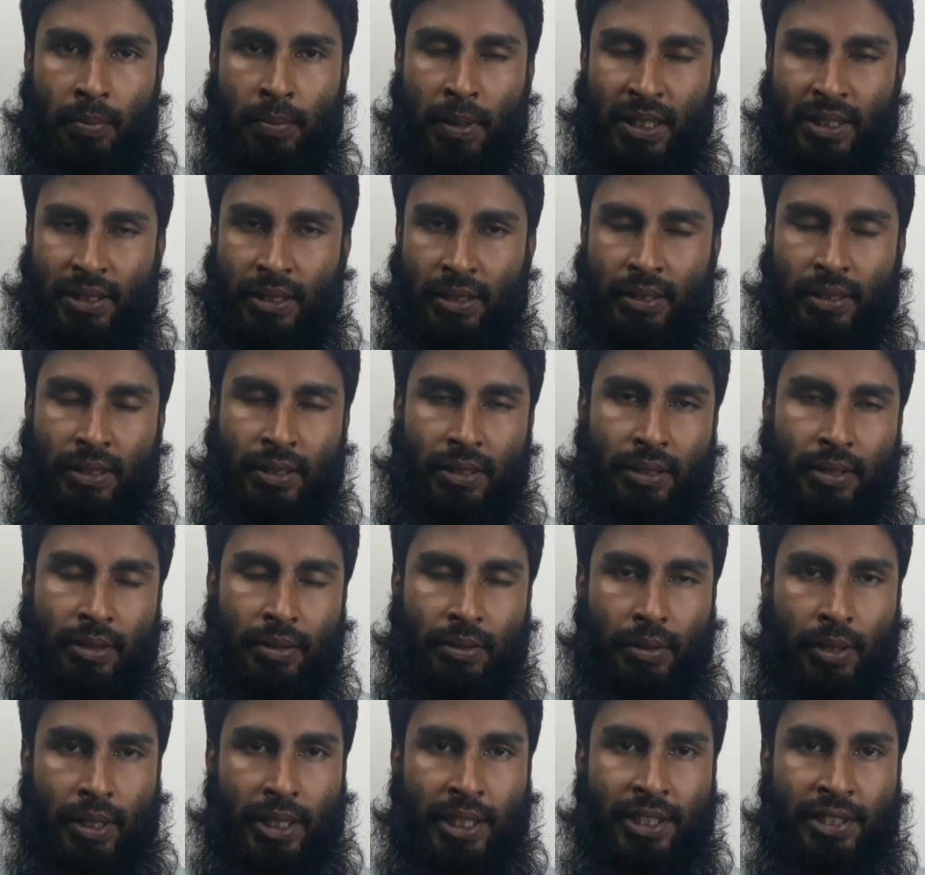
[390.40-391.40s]
বাচ্চাটি
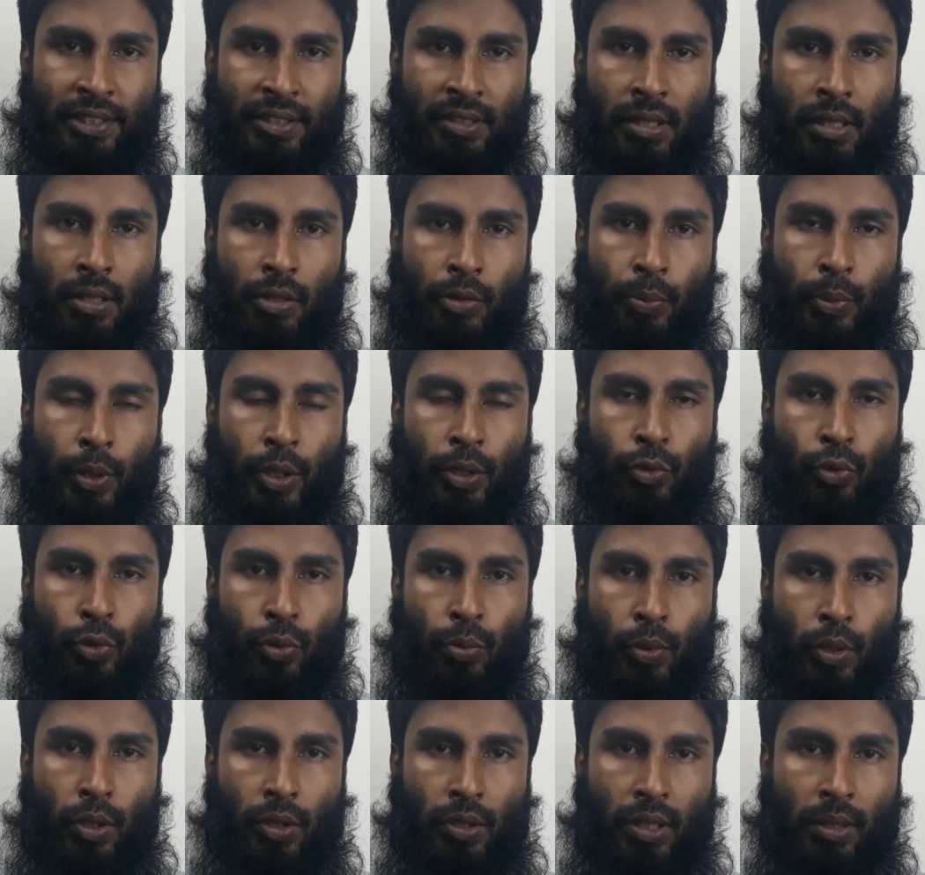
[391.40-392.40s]
স্নায়বিক
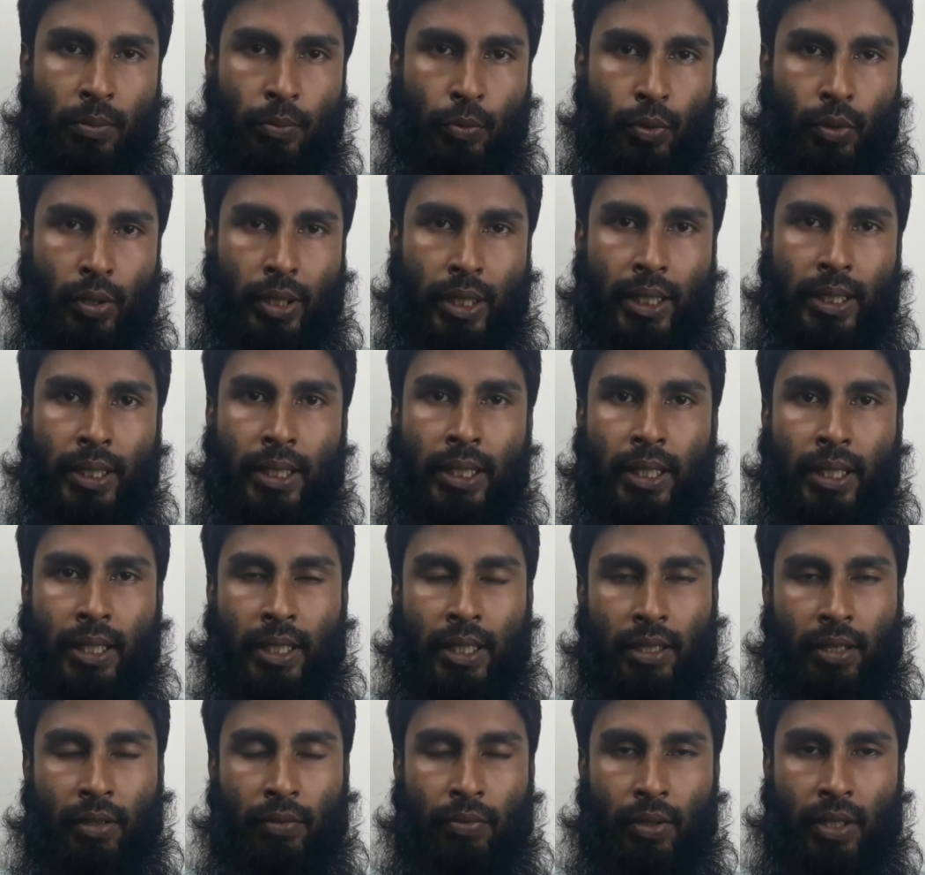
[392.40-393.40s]
দুর্বলতায় ভোগে
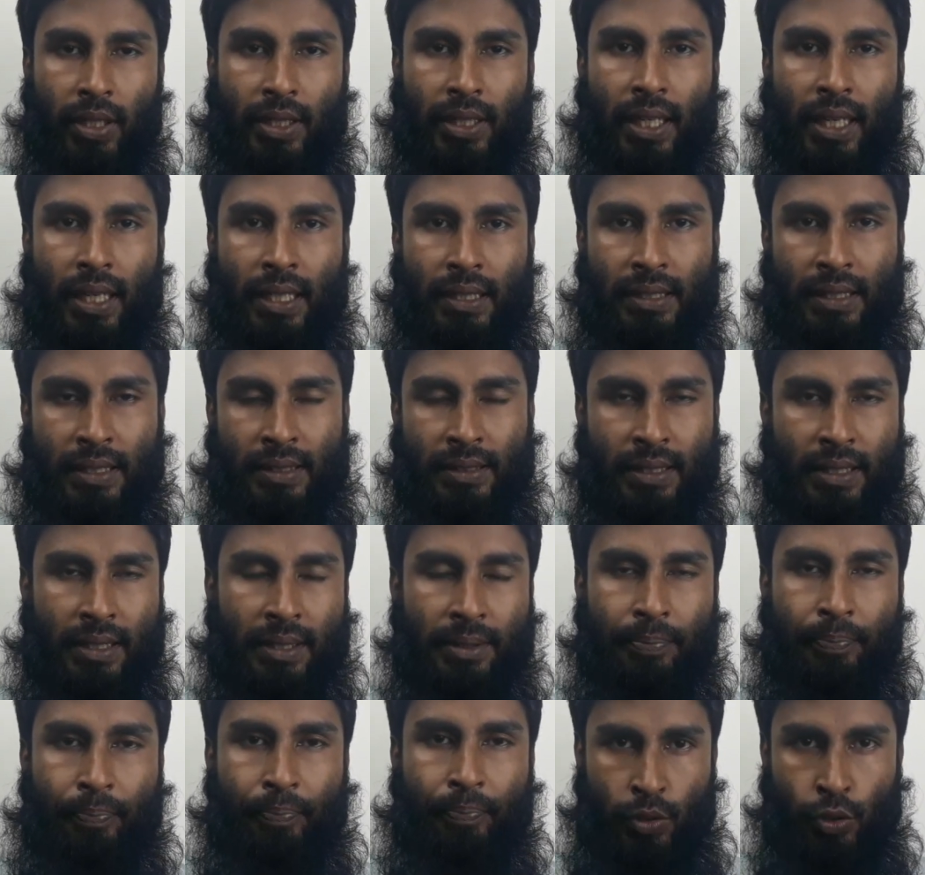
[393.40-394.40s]
এর ফলে দেখা যায় যে
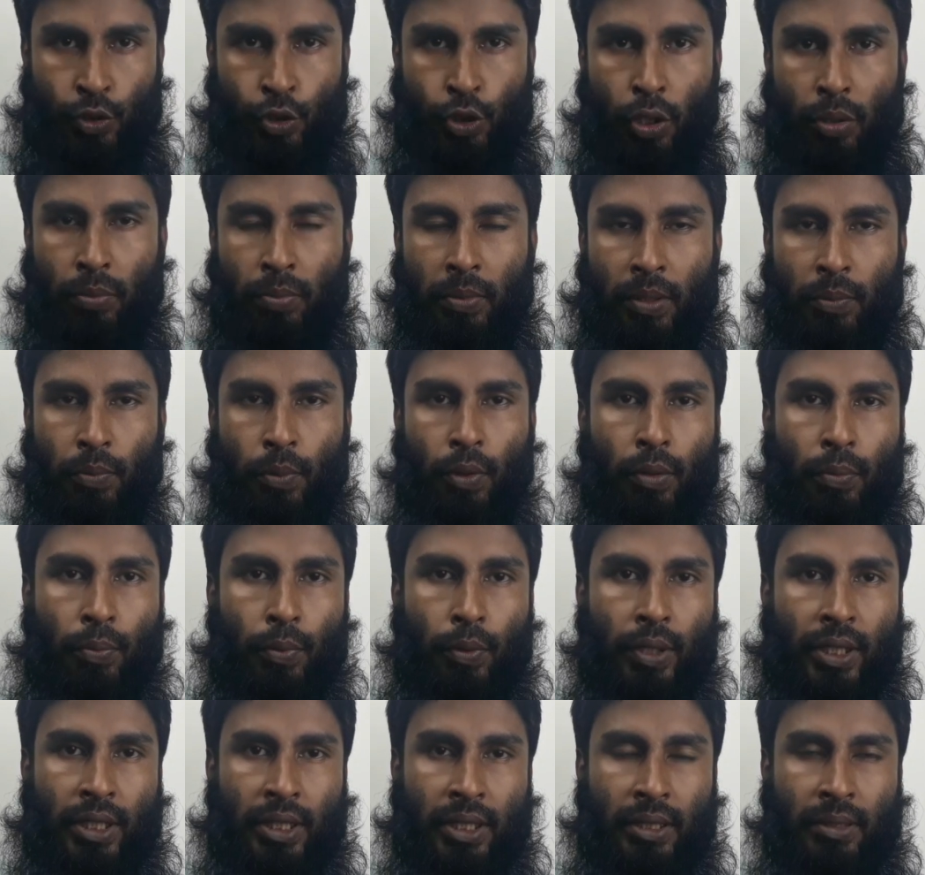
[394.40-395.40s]
জন্মের
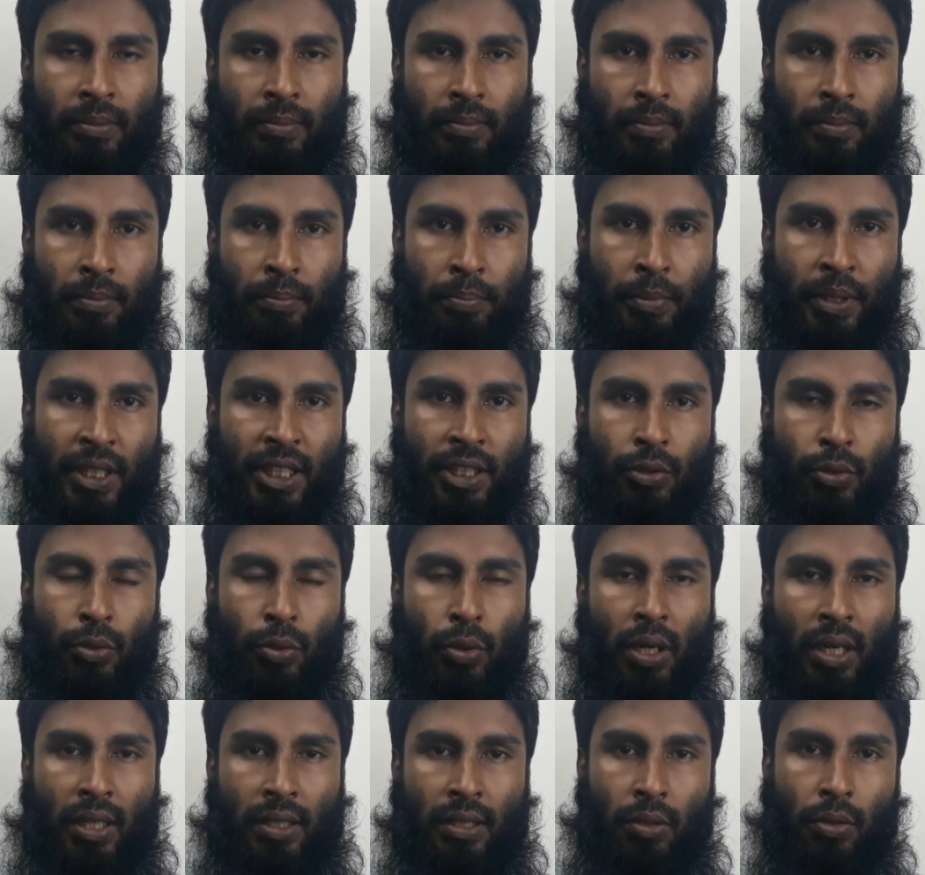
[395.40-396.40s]
পরপরই মৃত্যু
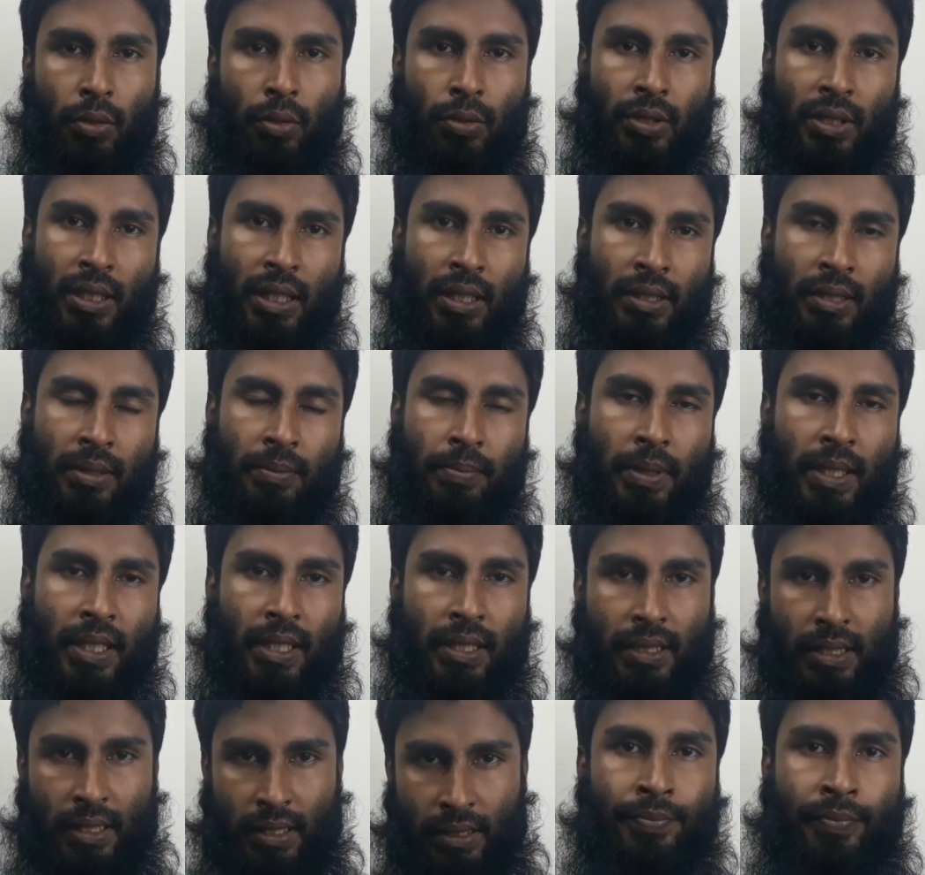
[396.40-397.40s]
হারটা অত্যাধিক
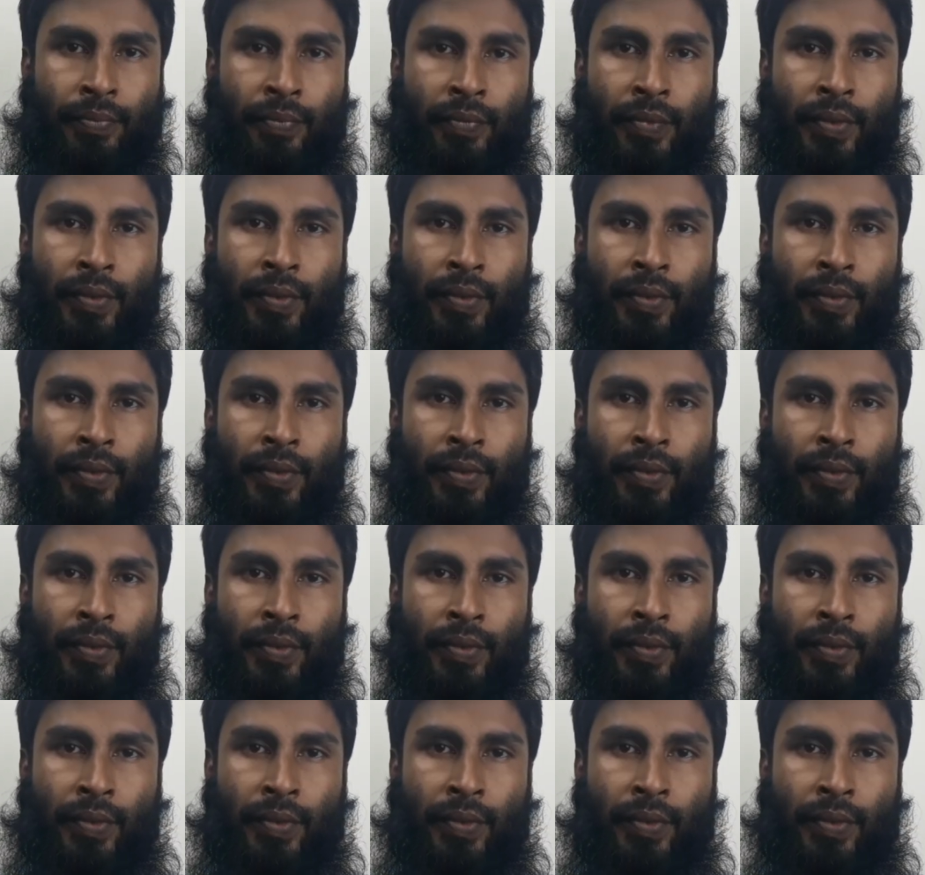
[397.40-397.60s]
বেড়ে যায়